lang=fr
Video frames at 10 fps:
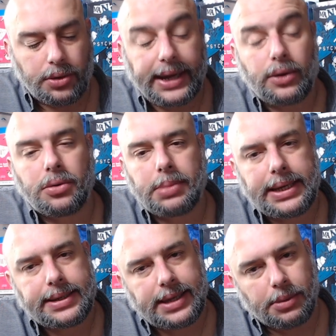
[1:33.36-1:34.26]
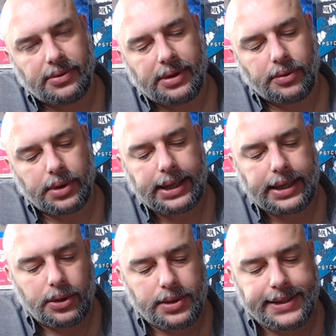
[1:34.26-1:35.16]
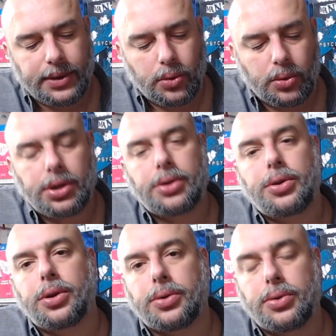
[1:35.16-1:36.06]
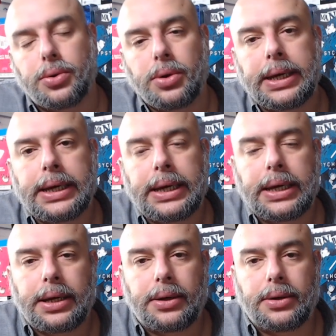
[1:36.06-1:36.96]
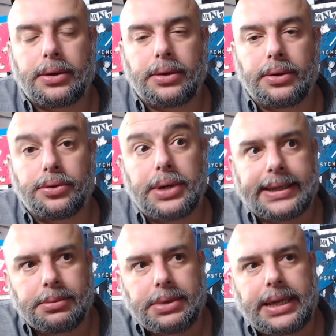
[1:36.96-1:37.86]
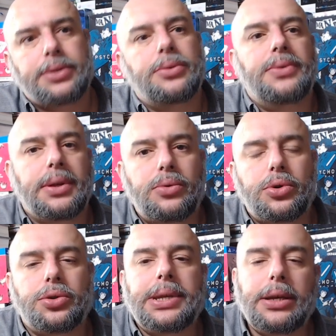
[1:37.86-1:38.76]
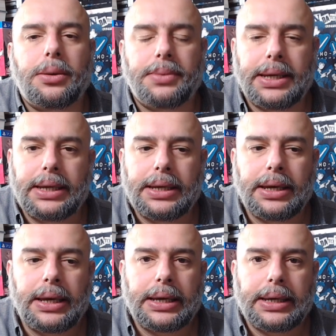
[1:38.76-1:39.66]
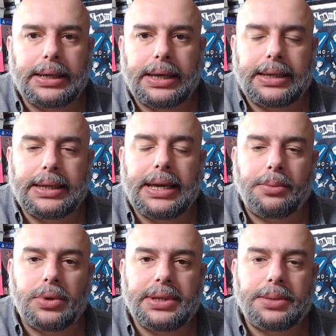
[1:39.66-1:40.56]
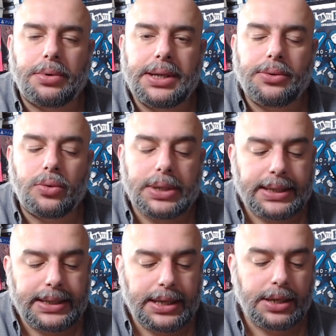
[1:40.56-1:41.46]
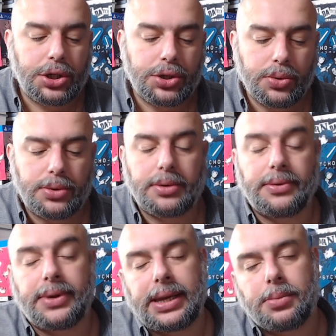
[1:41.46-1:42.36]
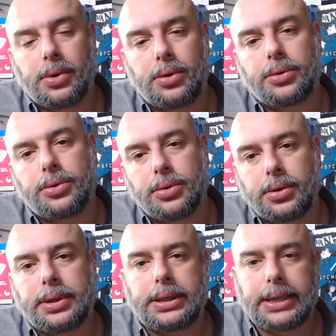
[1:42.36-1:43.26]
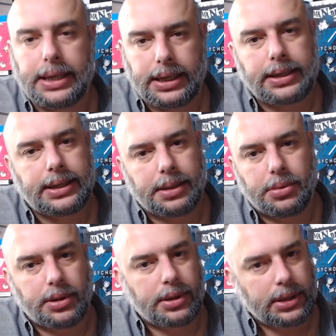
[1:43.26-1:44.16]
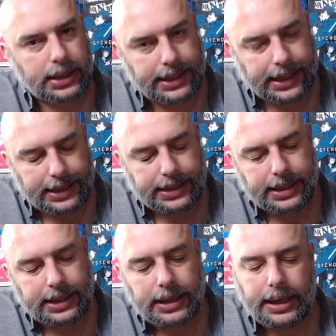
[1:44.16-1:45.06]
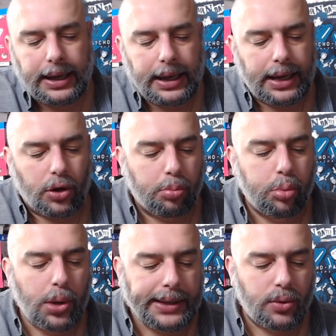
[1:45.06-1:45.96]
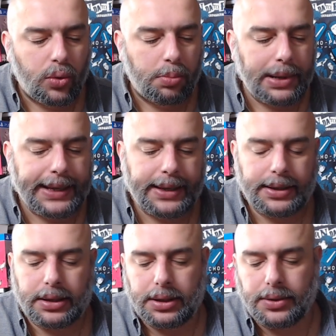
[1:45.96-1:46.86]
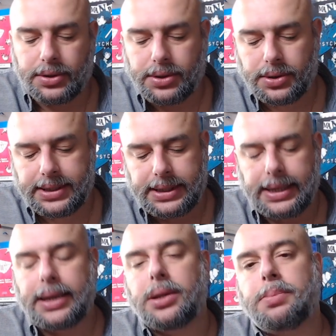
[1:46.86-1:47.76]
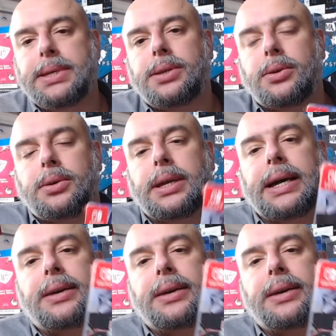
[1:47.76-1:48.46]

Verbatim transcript: le Dragon Blaze qui est mon favori, et le Zero Gunner 2 euh, de la Dreamcast, souvenez-vous, le jeu d'hélicoptère qui est également disponible. Donc 6 shoots vraiment de très très bonne qualité. Alors pour être complet, euh, ceci est l'épisode